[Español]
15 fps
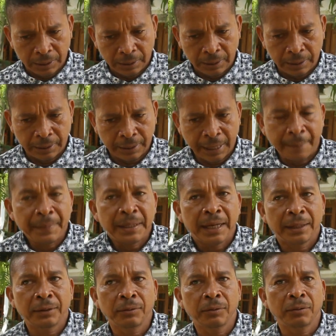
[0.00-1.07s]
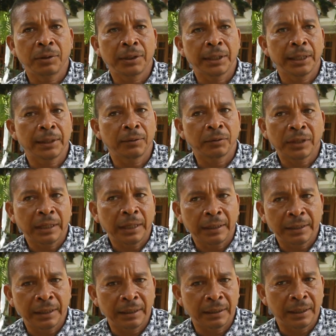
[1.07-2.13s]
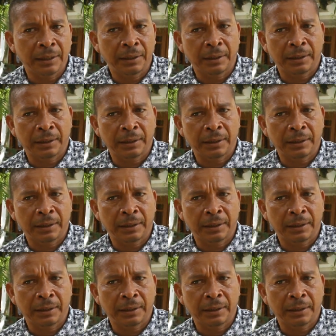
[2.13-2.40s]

eh, caminando y que no tenga quien la,